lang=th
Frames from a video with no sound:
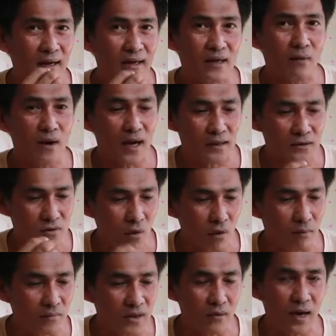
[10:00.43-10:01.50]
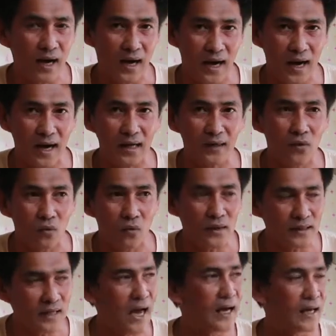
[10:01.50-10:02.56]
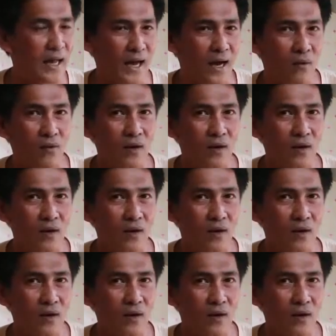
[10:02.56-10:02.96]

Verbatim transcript: ในว่าชมหรือว่าหาดูได้ยากแล้ว